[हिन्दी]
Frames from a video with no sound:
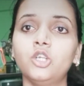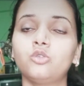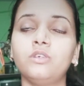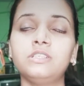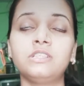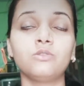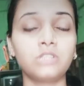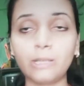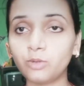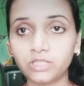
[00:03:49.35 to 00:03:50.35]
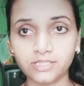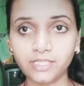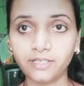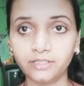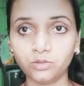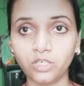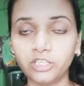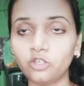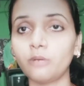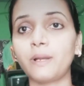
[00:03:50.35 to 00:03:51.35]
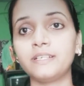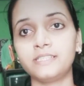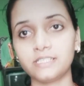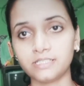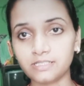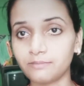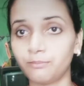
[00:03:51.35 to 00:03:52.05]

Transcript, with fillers: तो उतना आपको टेंशन नहीं होगा डिटॉल पानी से जैसे